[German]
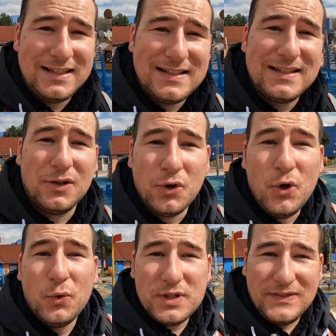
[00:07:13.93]
letzten Saison.
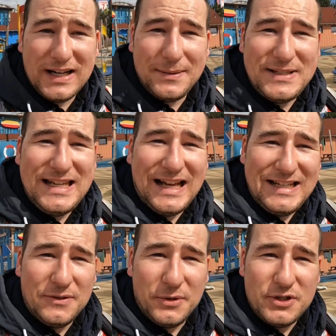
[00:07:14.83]
Und zwar gab es hier
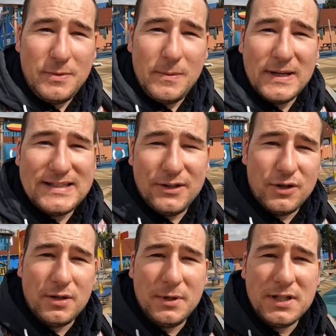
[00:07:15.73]
einen neuen Spielplatz, den
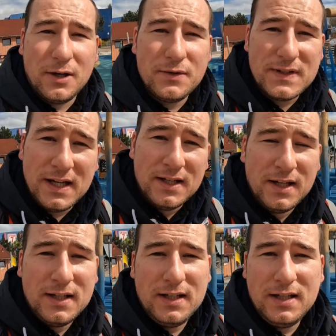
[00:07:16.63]
könnt ihr im Hintergrund sehen.
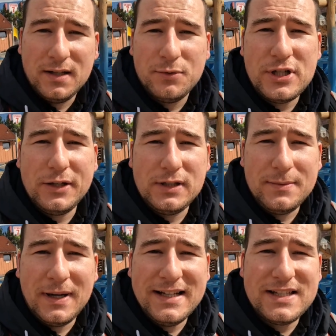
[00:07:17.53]
Ich ähm, schneide
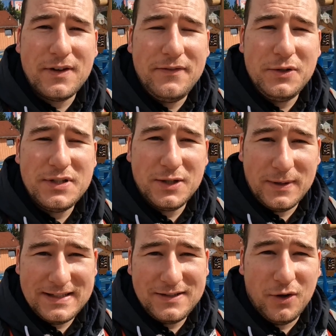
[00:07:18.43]
gleich mal ein, zwei
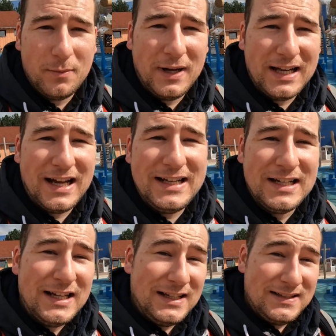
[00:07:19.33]
Videosequenzen nochmal rein.
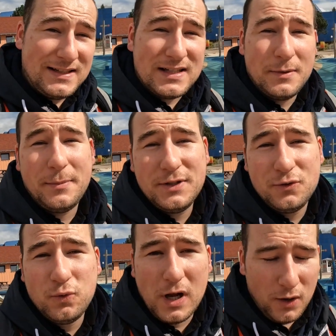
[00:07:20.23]
Insgesamt aber eine
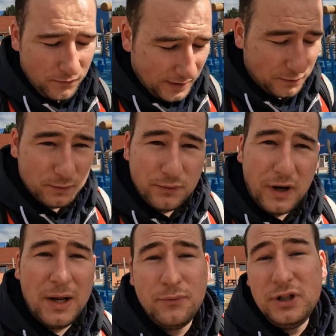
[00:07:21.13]
coole Aufwertung und
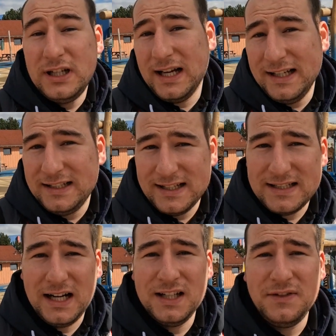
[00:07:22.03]
vor allem für die kleinen
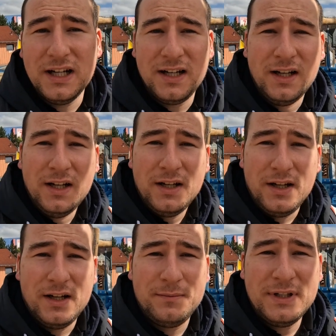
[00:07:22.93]
Gäste halt wieder.
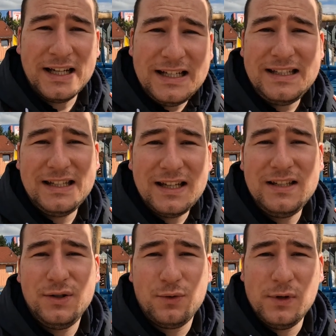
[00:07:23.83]
Ähm, eine richtig,
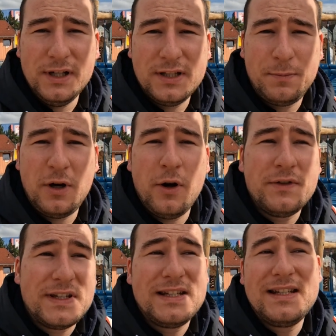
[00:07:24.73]
richtig coole
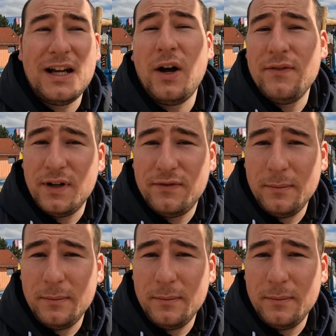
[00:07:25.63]
Experience. Es ist auch einfach ein